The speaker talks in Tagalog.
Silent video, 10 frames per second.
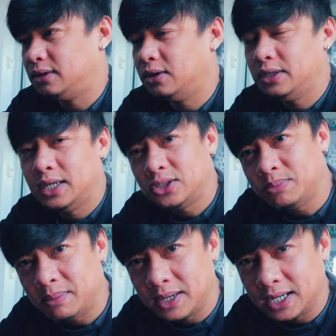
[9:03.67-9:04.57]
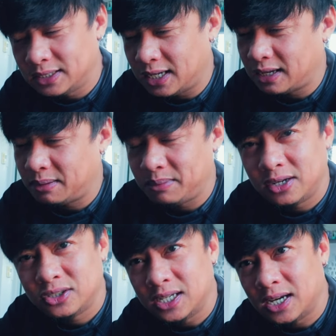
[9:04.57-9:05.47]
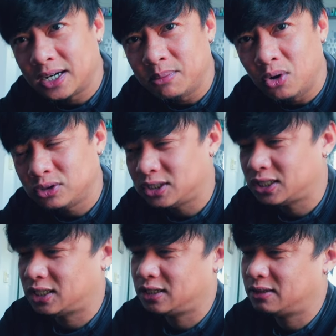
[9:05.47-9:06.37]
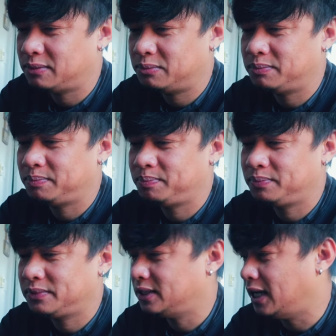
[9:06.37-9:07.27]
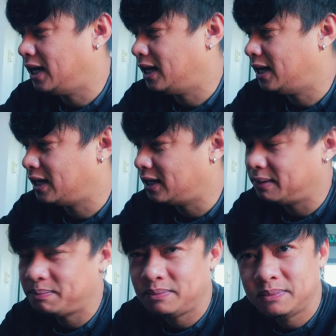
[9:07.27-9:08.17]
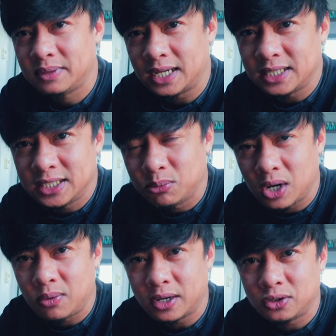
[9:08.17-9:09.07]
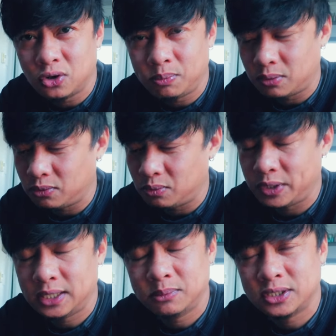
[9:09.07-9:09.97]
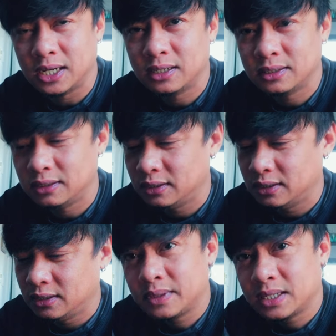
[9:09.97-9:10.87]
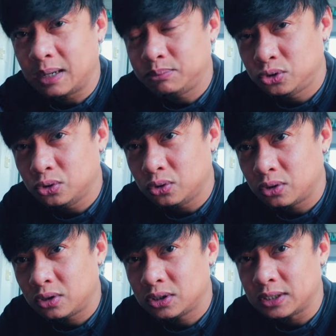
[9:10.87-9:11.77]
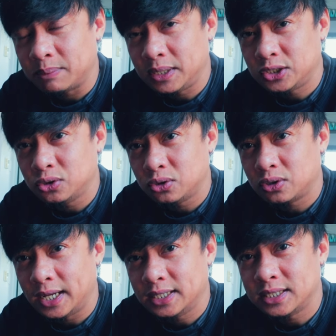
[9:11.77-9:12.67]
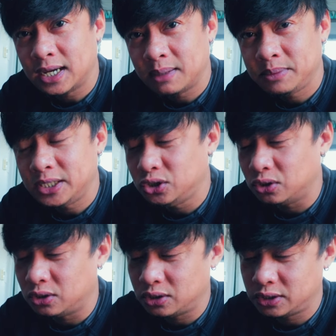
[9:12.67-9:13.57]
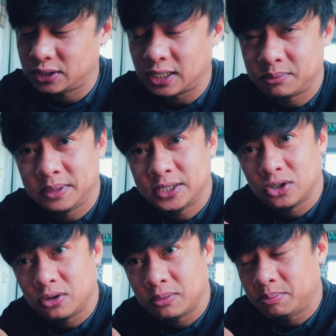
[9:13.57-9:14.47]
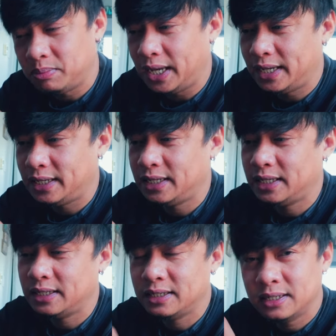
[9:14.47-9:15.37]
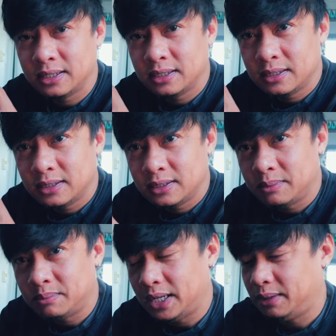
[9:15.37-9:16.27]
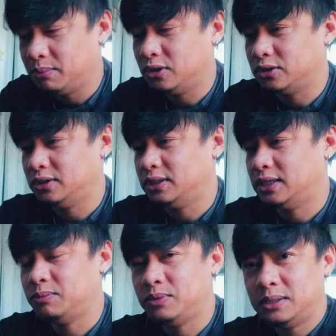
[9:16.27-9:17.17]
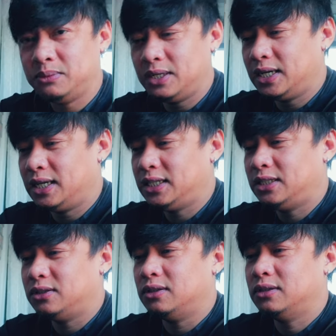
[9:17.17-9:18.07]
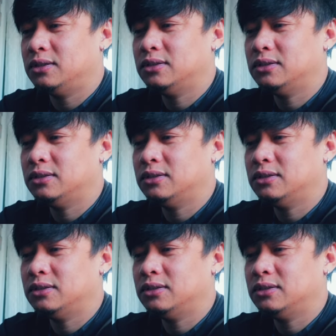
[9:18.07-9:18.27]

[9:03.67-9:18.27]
Oy, ito pa maganda. Meron siyang remote na kahit hindi mo hawak yung GoPro mo, pwede mo siyang capture sa picture and sa video. Start video. Play. Play button. Pwede mo ilagyan dito.